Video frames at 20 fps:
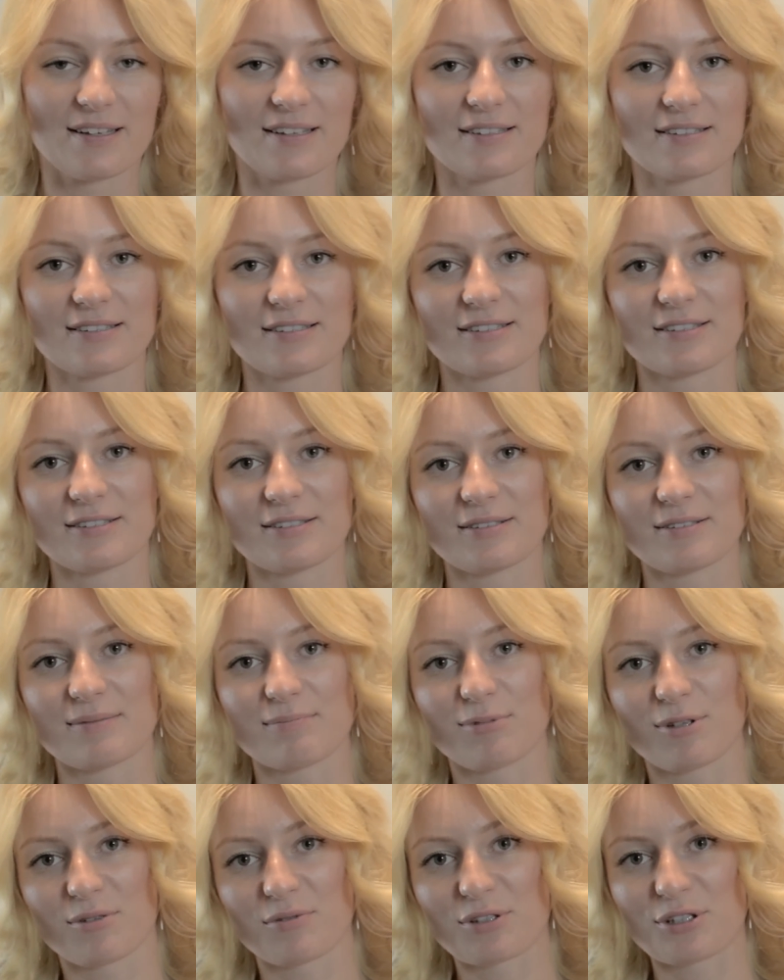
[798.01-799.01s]
i
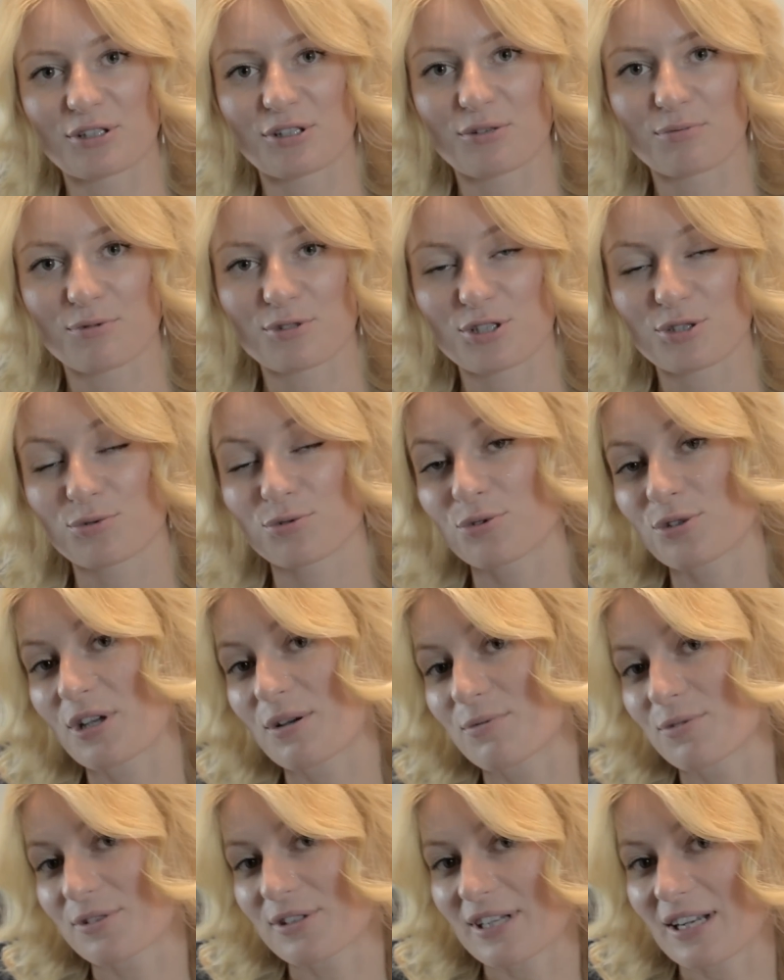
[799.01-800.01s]
połowę tego
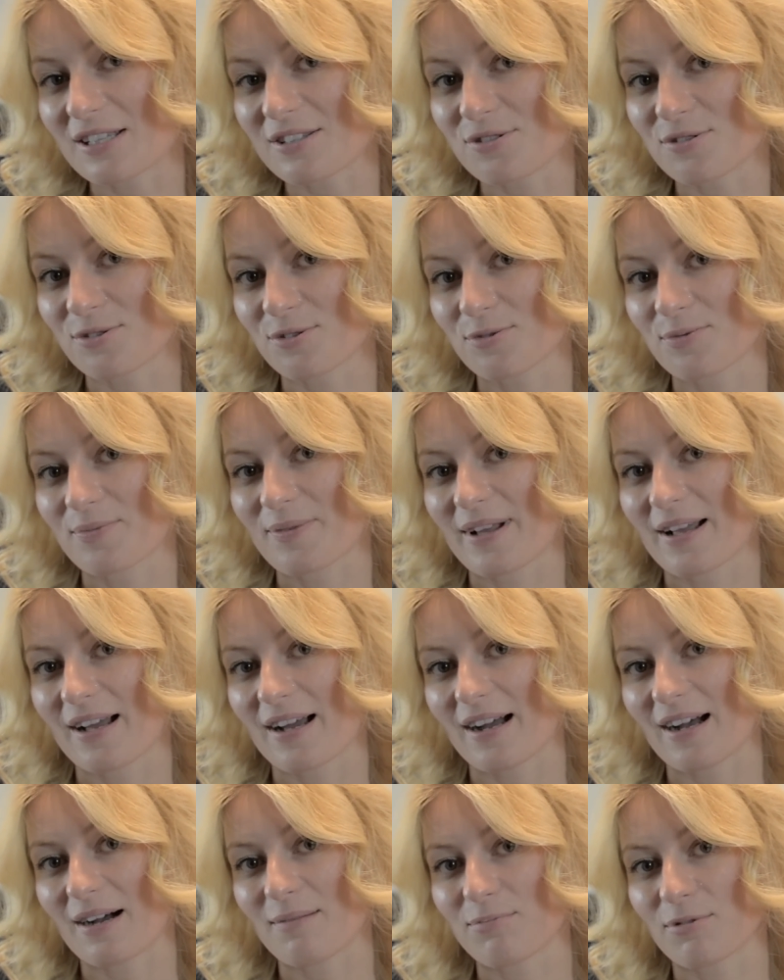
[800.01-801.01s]
posiłkujemy od razu,
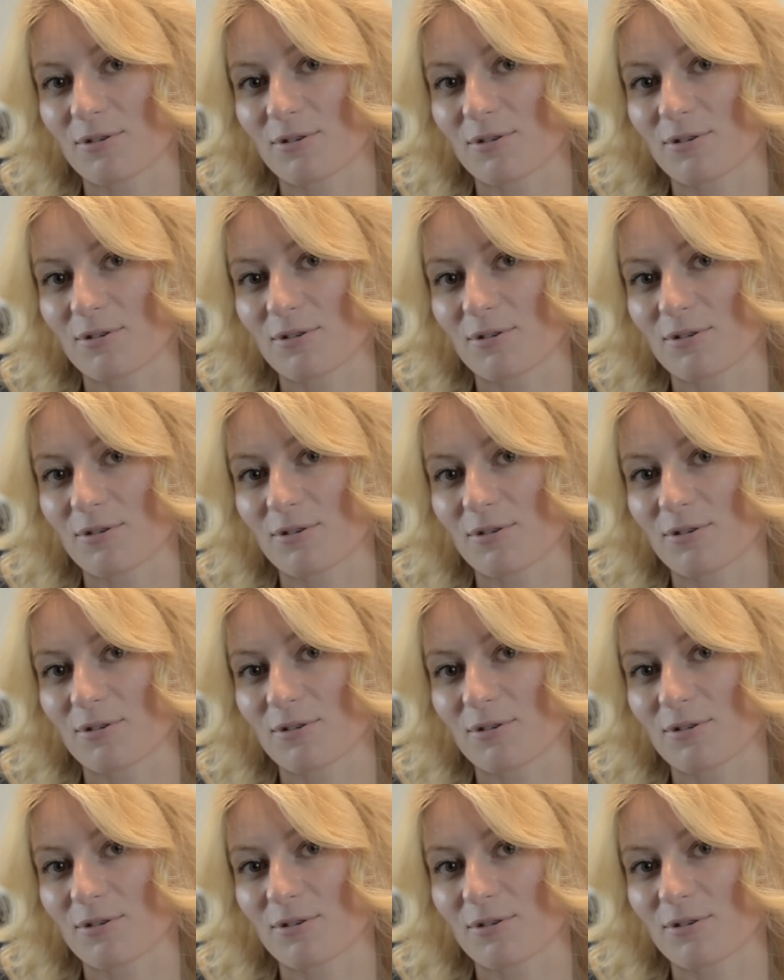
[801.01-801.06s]
a